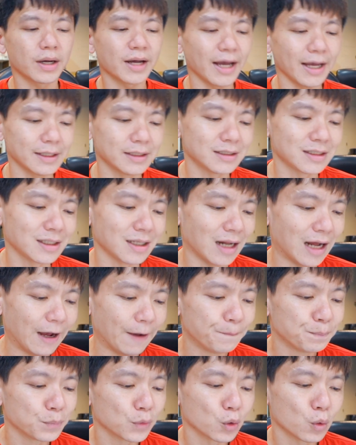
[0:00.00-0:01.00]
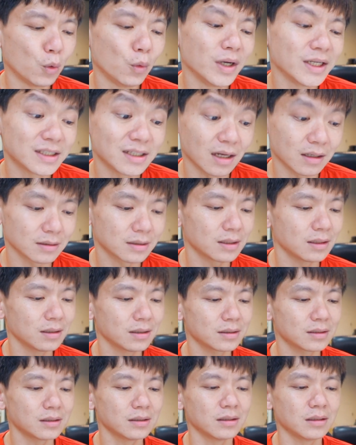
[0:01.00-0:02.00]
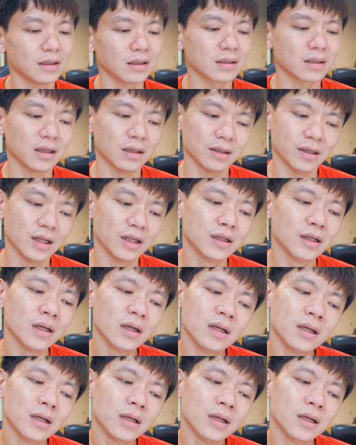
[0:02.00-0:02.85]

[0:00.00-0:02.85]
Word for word: 看起来，我会想测试的可能，